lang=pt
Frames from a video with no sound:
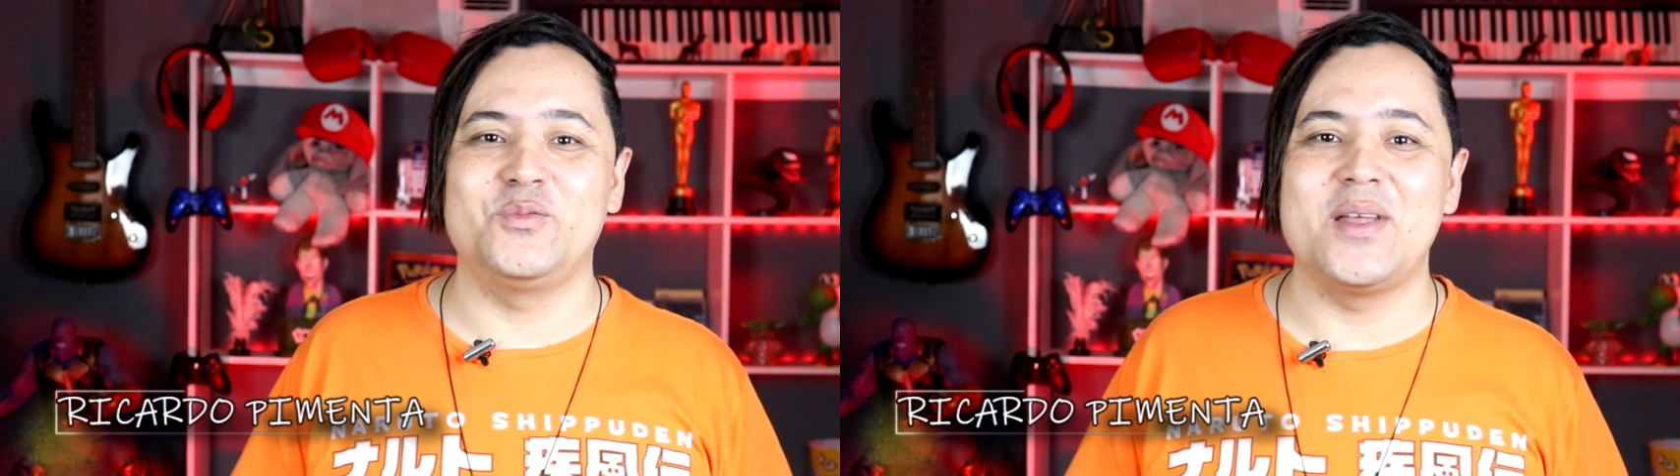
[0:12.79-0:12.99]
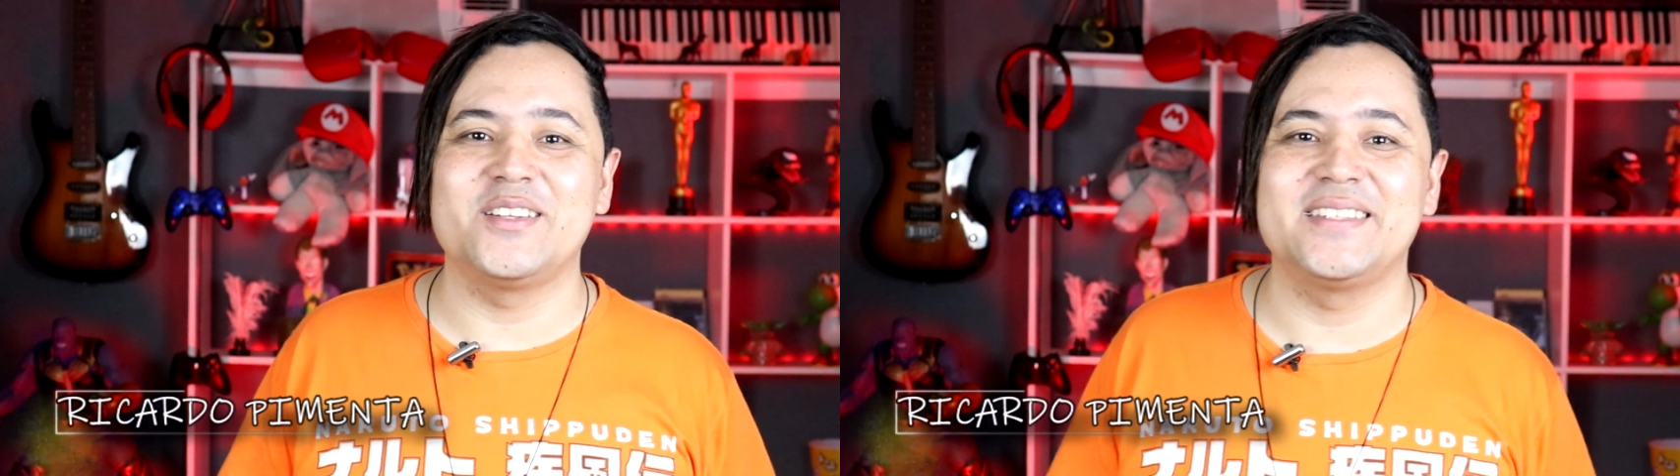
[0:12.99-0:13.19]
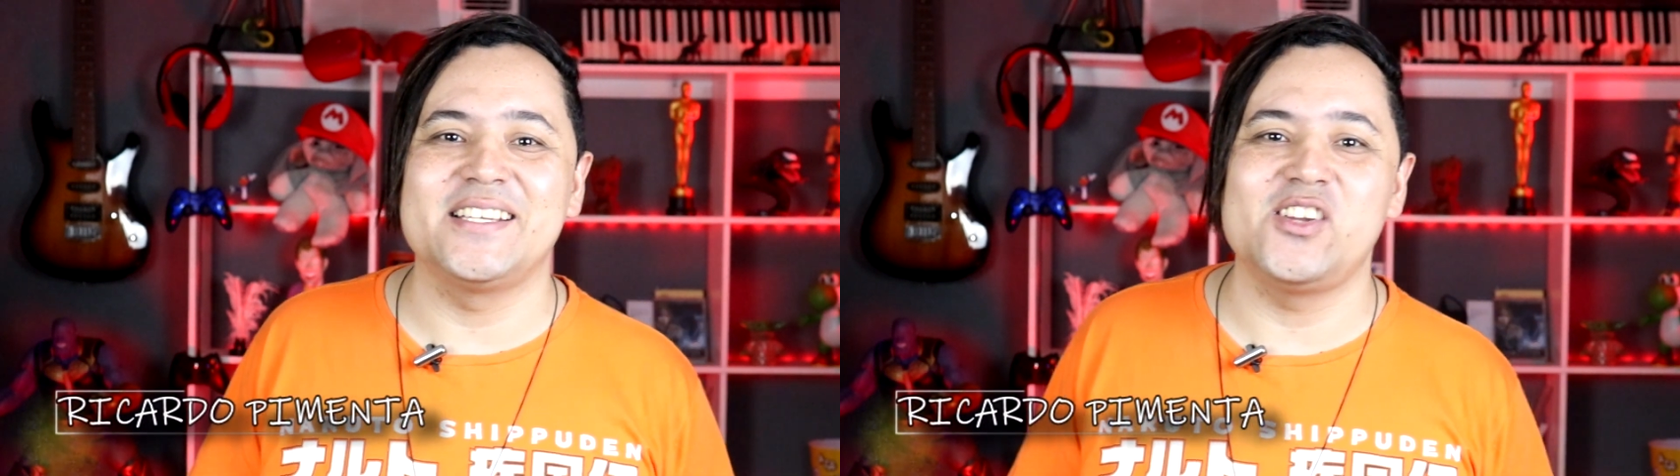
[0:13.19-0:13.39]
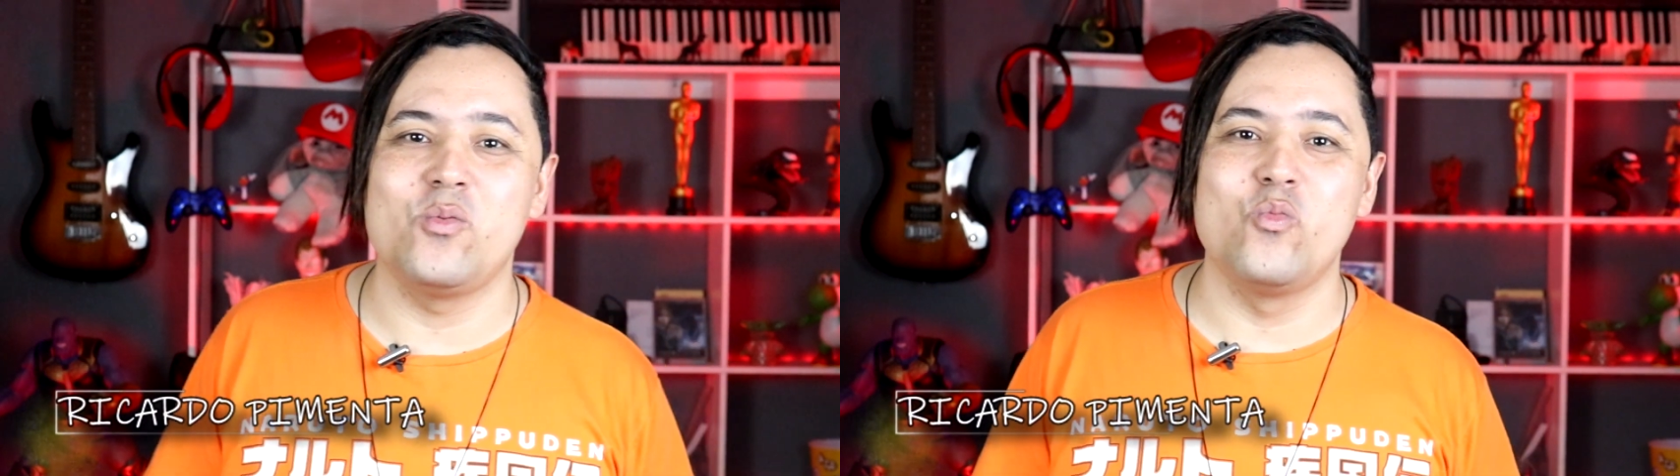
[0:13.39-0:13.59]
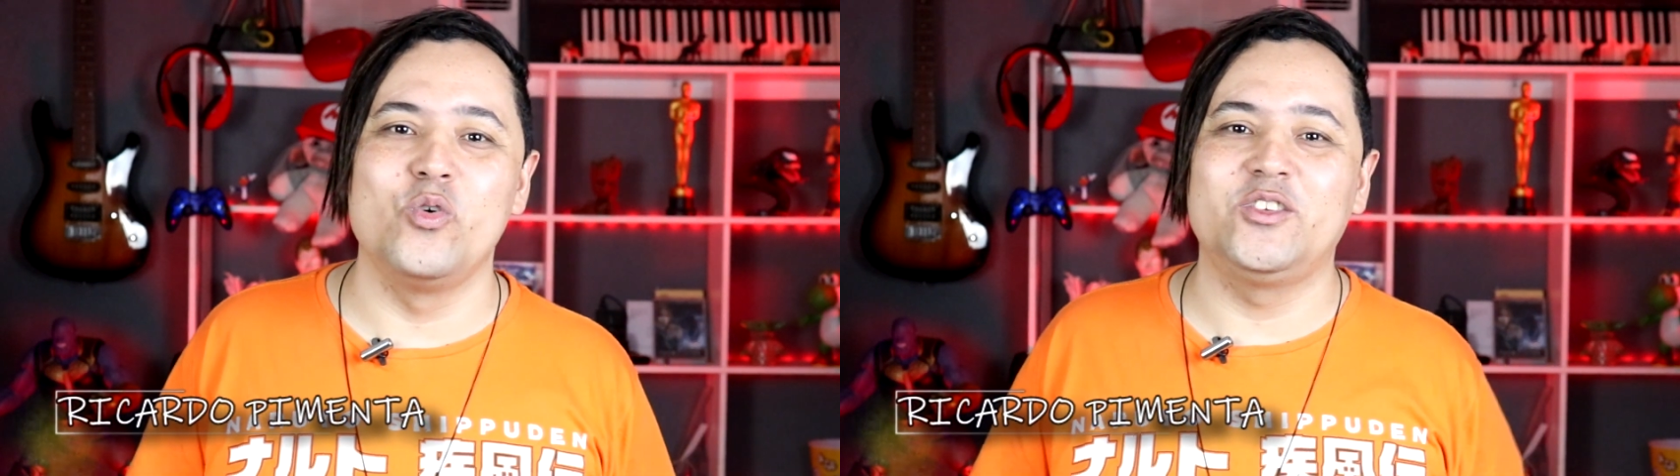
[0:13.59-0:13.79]
Espero que
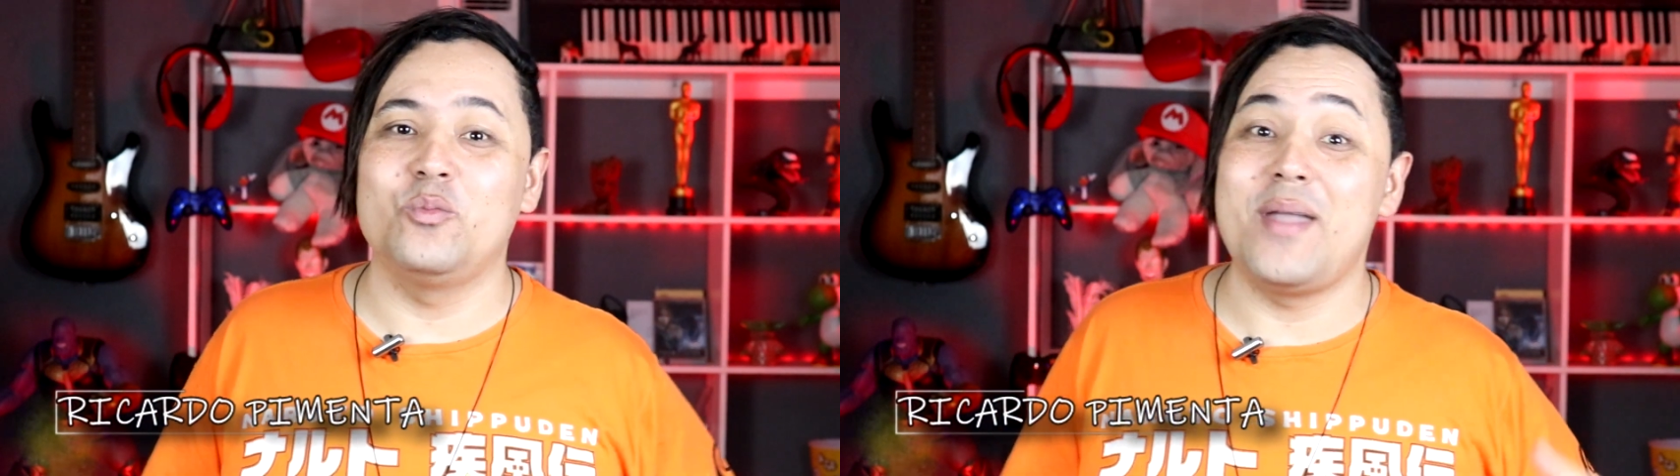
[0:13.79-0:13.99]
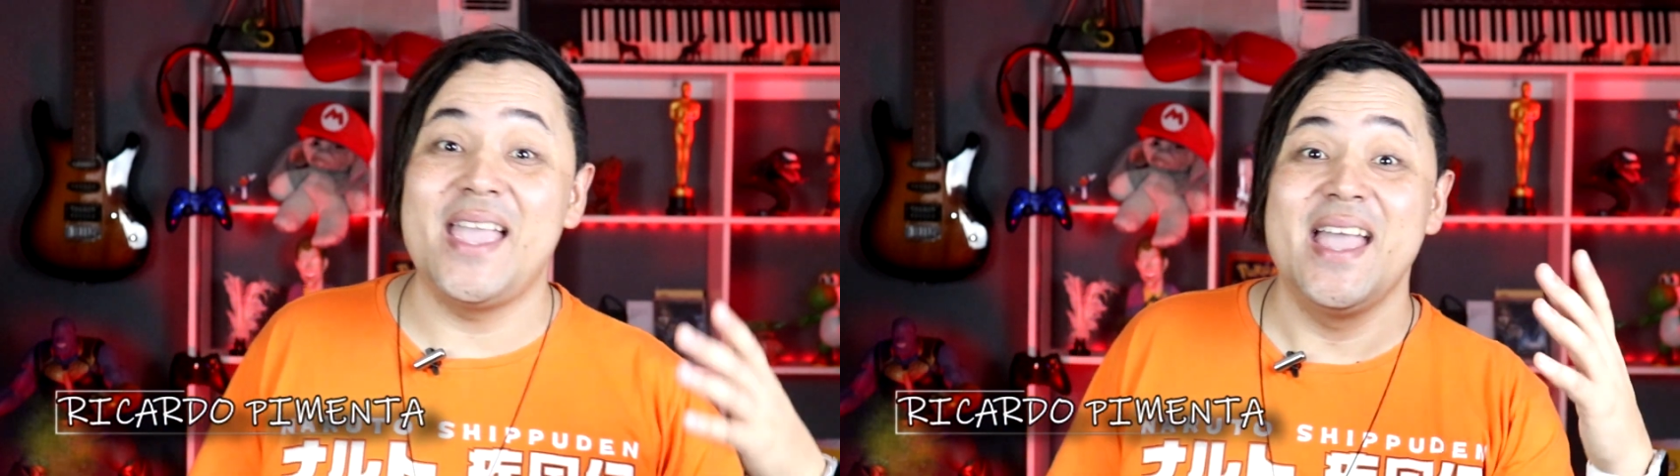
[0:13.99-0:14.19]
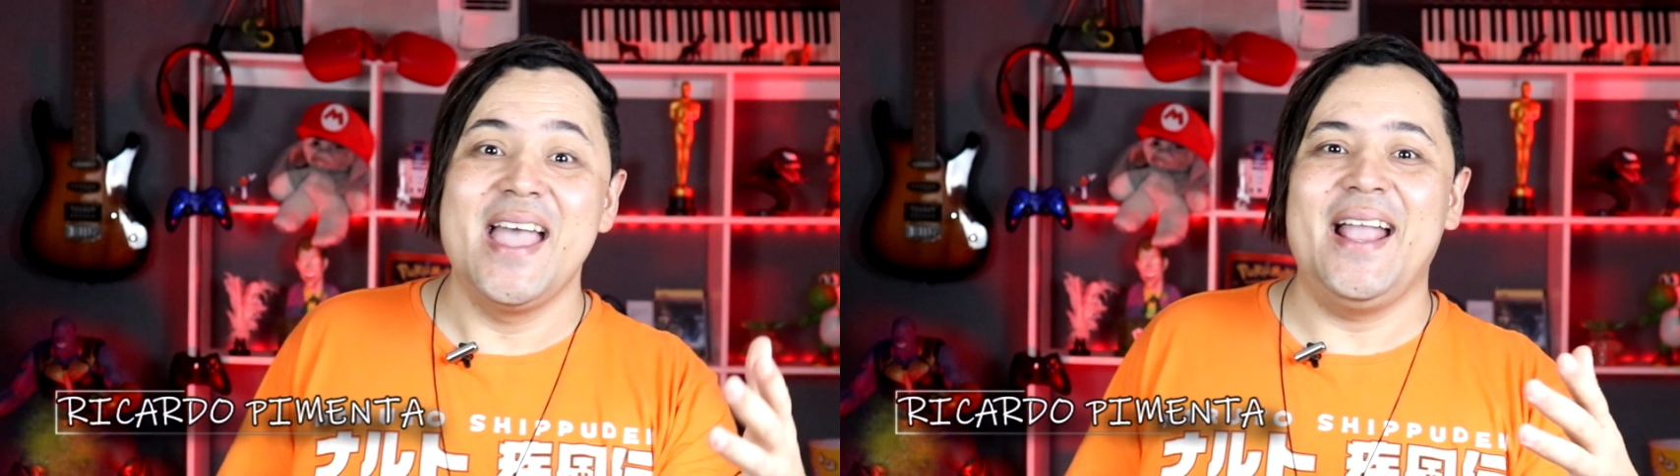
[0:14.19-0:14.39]
estejam muito bem.